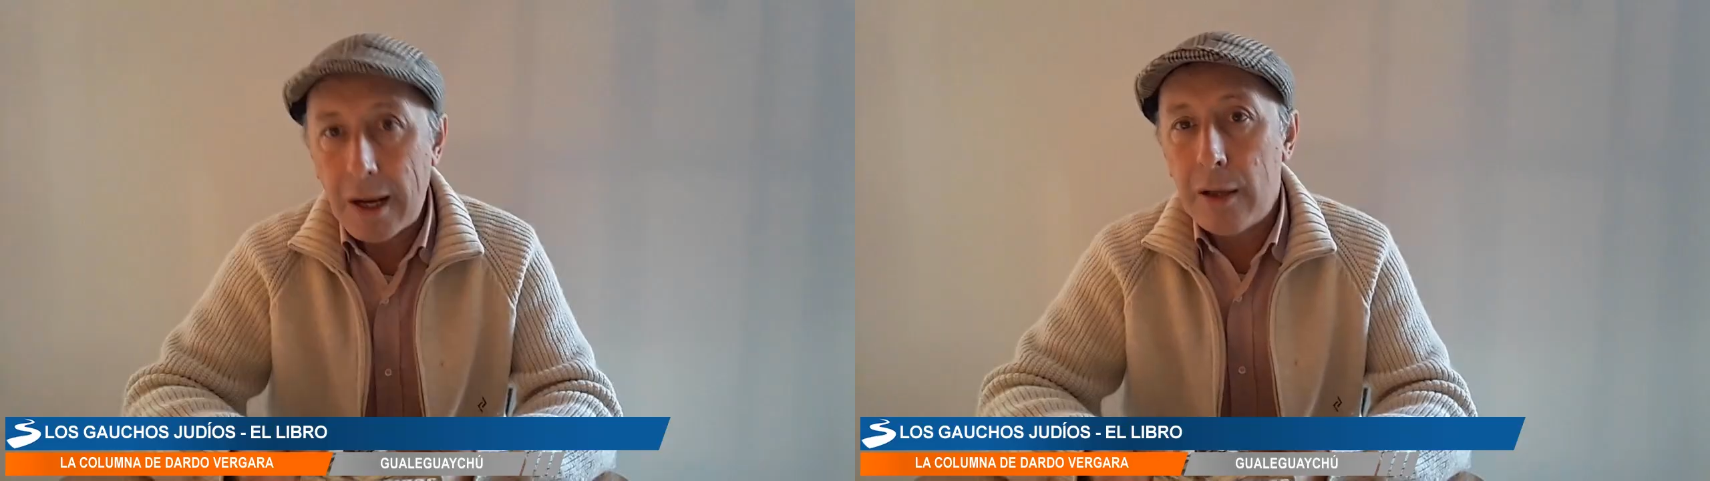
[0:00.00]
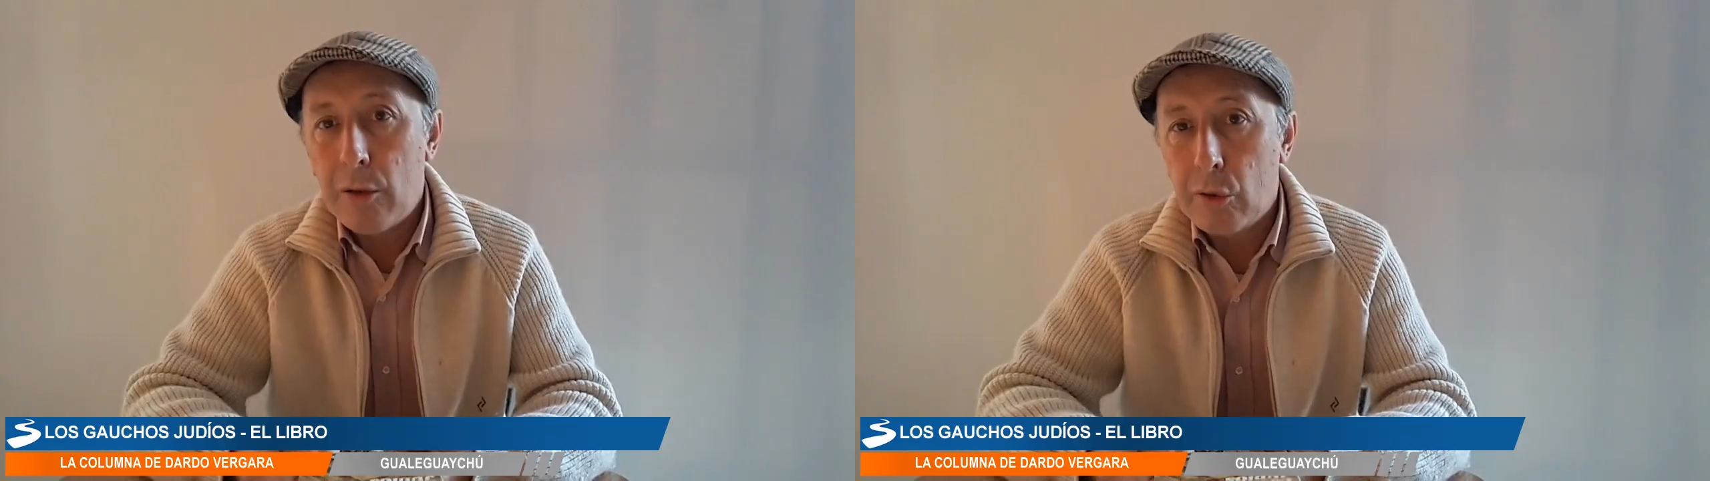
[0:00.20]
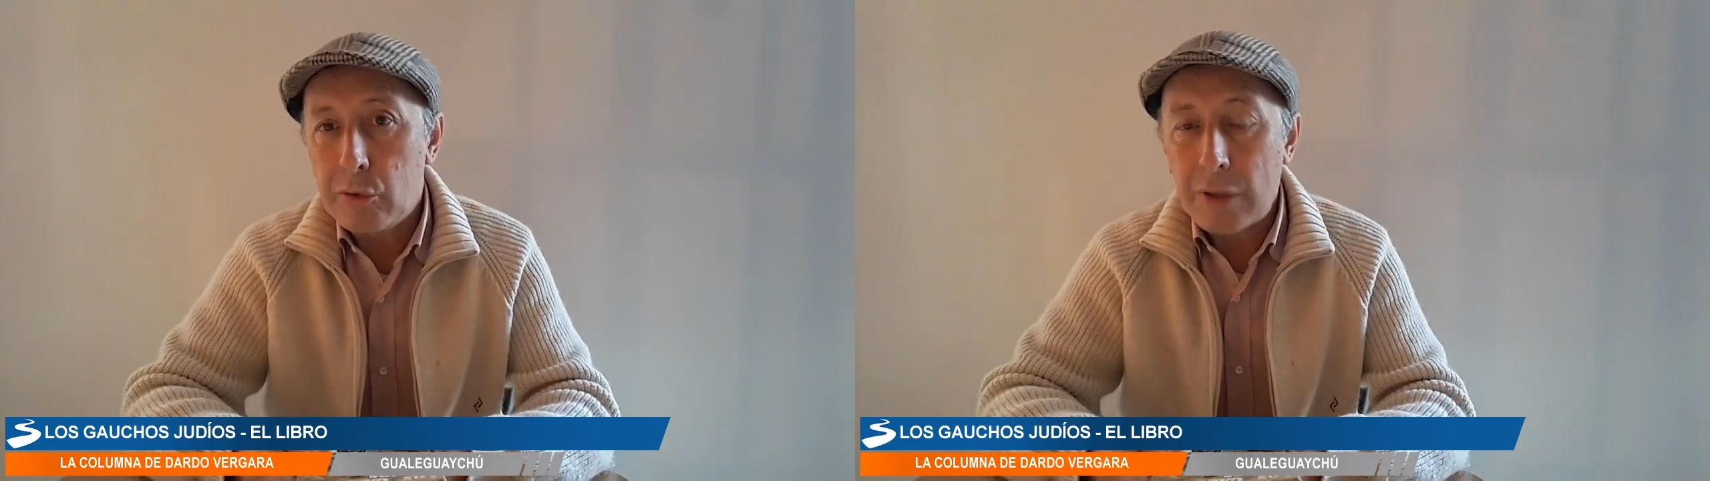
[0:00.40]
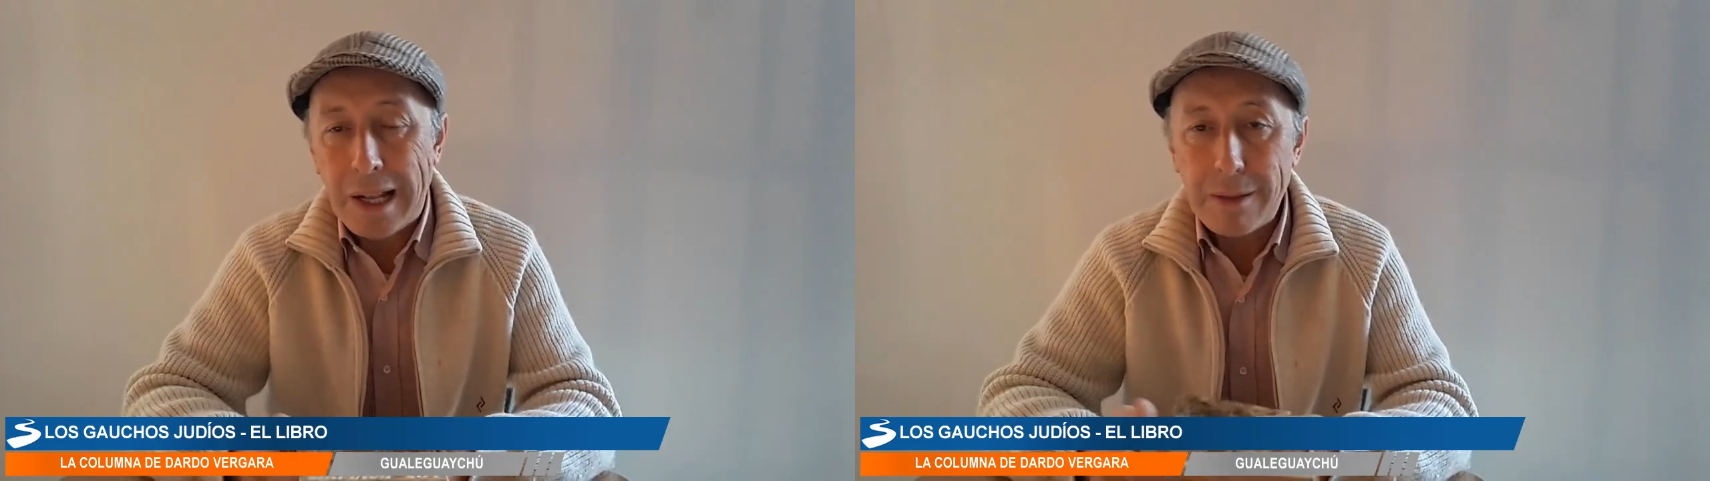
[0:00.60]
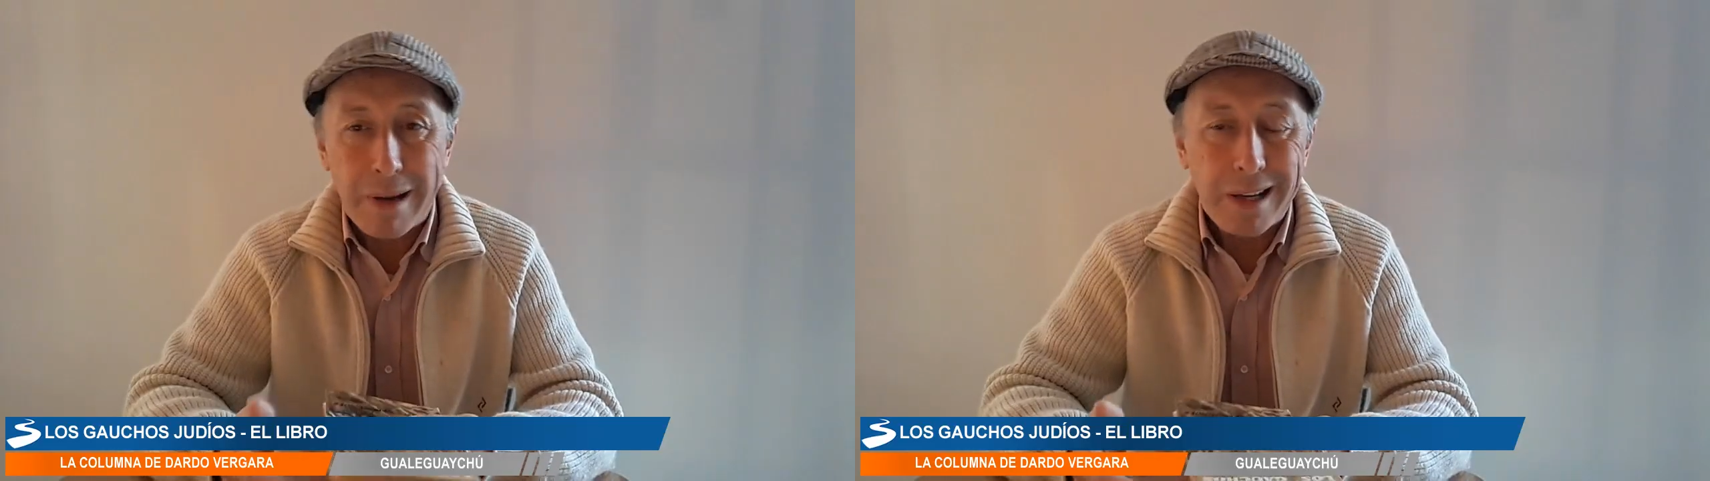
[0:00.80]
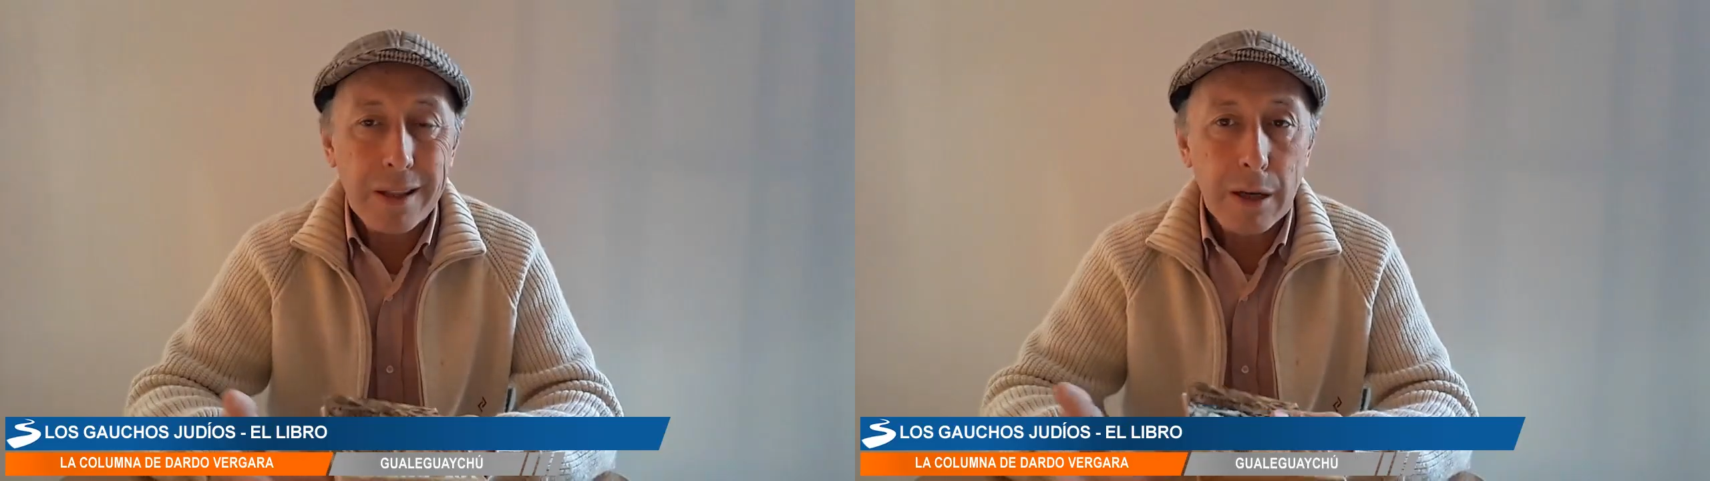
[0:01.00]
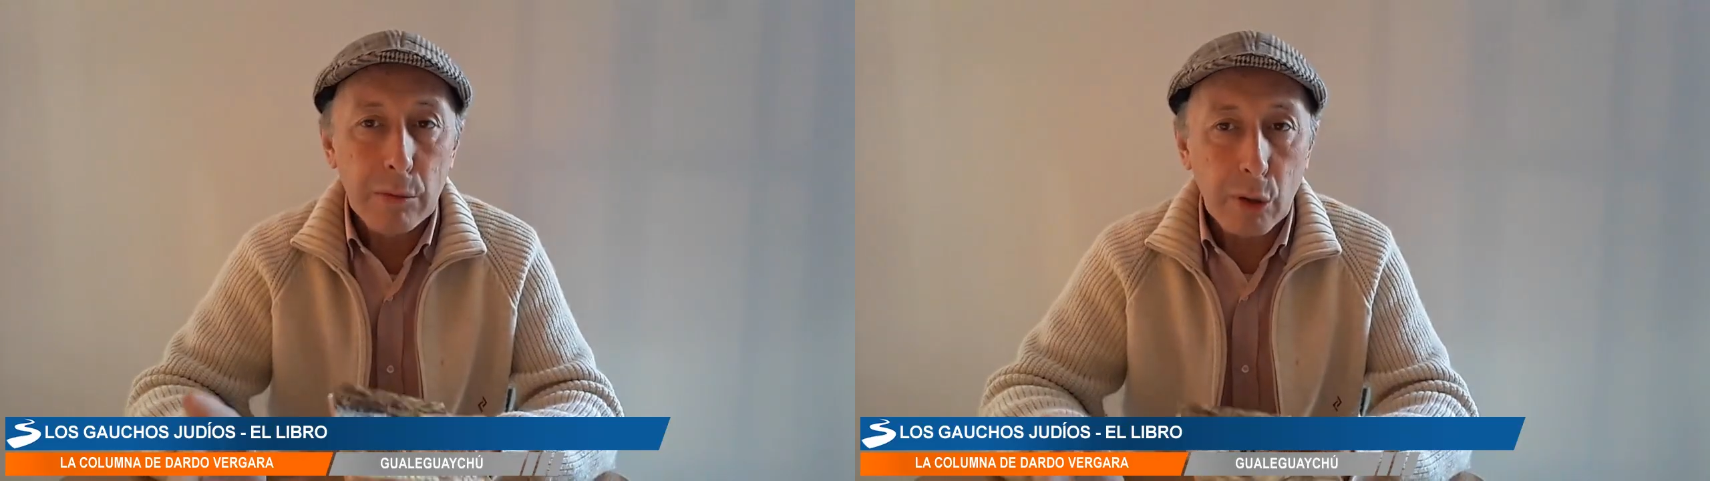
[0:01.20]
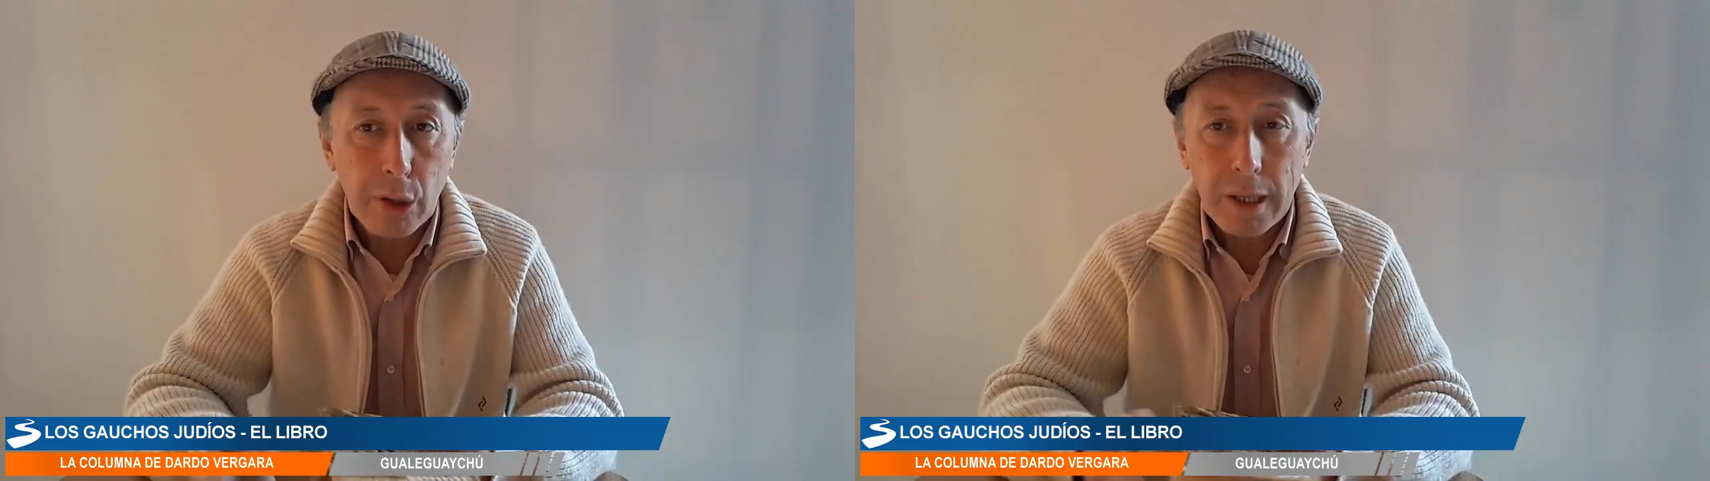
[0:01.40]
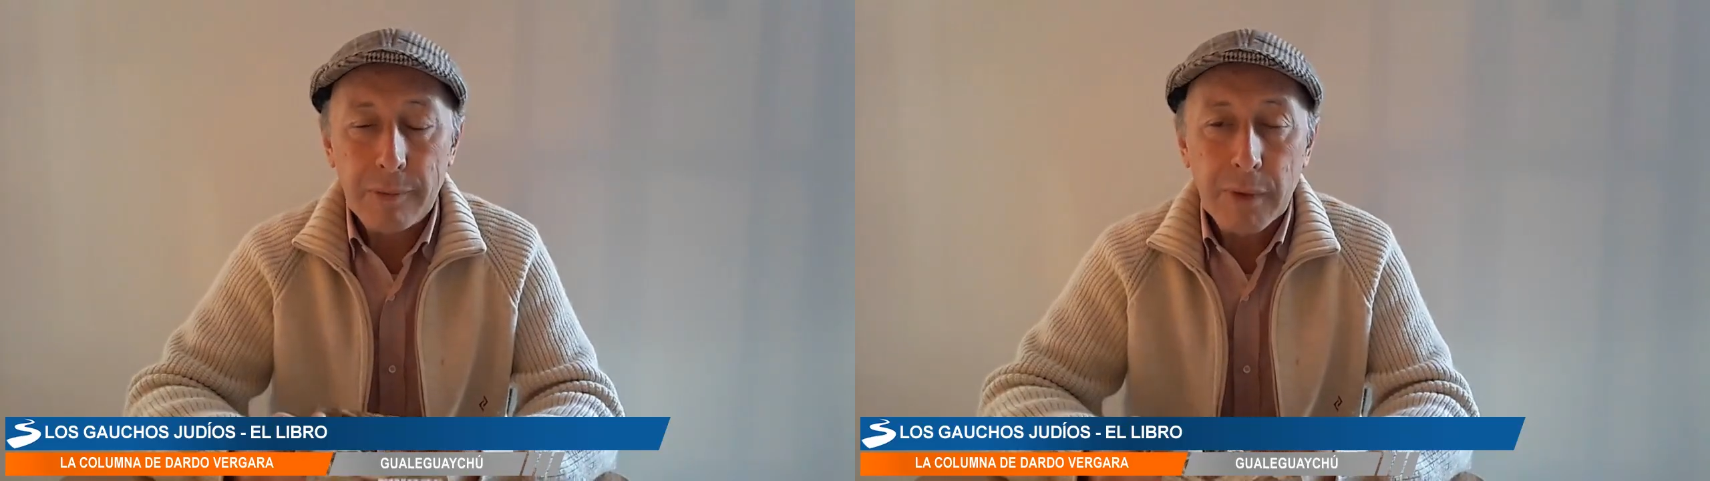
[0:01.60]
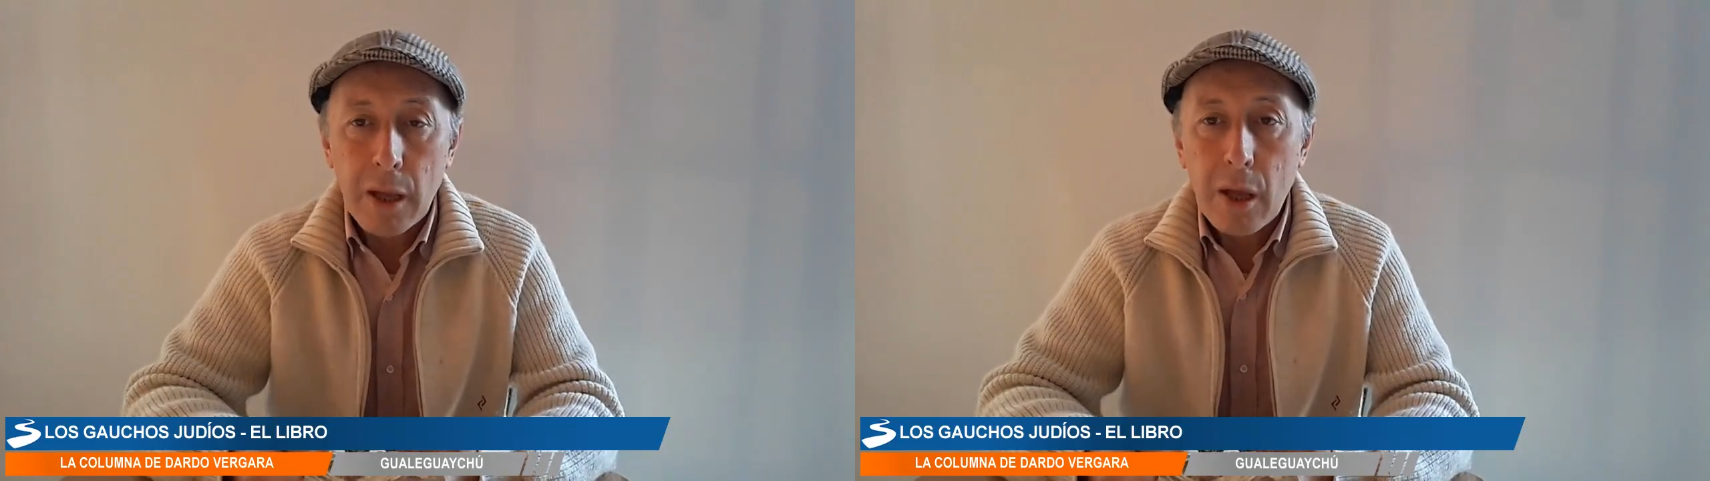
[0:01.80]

a los alemanes del Volga,